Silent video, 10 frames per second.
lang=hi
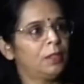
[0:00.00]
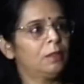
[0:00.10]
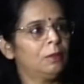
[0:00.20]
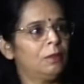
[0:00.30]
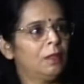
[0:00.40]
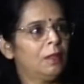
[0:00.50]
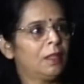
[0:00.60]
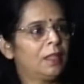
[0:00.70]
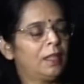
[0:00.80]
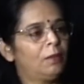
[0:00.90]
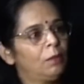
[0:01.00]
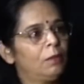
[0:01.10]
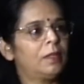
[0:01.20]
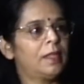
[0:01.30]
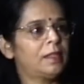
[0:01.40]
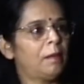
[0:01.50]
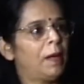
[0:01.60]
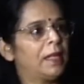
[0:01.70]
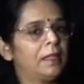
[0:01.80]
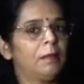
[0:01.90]
हूँ कि दोनों की
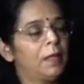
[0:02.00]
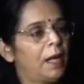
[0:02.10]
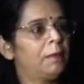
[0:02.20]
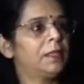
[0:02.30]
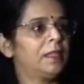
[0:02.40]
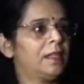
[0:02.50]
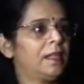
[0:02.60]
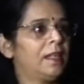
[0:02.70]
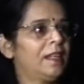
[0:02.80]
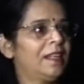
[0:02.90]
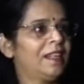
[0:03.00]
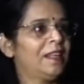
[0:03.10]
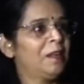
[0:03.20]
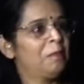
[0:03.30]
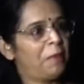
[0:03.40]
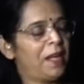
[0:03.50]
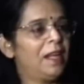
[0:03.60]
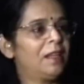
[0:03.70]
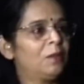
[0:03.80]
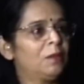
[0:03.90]
सहभागिता बराबर चल रही है
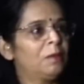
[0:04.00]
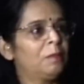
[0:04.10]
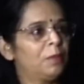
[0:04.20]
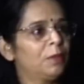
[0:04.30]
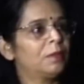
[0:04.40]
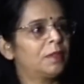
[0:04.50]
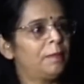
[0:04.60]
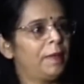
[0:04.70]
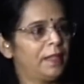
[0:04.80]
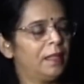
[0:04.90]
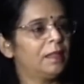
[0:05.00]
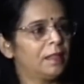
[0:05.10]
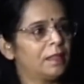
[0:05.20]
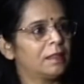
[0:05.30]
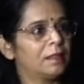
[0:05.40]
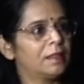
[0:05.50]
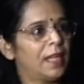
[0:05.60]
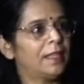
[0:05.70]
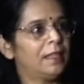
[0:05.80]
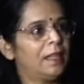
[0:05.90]
पहला तो पुरुष का
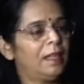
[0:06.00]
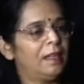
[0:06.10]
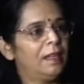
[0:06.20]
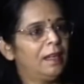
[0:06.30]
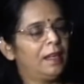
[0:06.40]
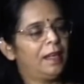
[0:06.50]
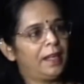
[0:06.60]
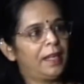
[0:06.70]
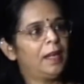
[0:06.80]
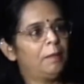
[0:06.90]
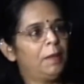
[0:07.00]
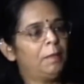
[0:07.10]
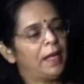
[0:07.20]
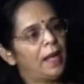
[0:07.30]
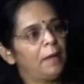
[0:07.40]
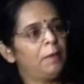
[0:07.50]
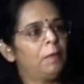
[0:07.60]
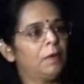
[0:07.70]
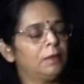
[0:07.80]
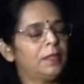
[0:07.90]
ज़्यादा था लेकिन अभी महिलाएं भी
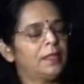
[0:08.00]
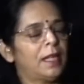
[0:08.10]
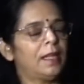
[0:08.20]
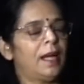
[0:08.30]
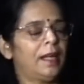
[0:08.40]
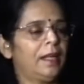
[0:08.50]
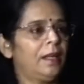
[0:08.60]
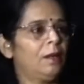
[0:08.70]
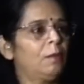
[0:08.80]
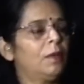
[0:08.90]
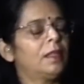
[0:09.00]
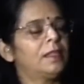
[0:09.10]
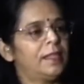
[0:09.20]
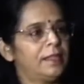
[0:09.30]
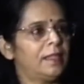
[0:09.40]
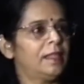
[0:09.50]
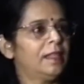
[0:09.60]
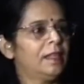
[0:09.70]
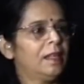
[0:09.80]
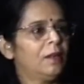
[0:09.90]
बहुत ही ज़्यादा आ रही हैं और बहुत अच्छे से
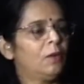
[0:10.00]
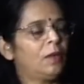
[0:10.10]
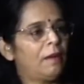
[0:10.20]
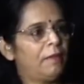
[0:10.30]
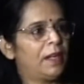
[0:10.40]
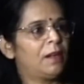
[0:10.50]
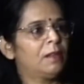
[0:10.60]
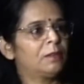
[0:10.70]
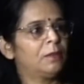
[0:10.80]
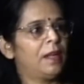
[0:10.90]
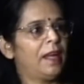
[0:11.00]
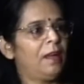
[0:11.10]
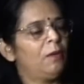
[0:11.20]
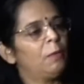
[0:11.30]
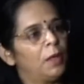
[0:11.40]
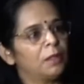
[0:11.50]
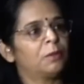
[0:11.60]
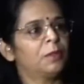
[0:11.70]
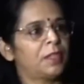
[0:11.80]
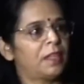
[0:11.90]
उनका वेट लॉस हो रहा है और बहुत
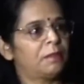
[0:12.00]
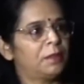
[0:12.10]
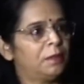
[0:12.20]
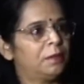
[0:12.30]
खुश हैं वो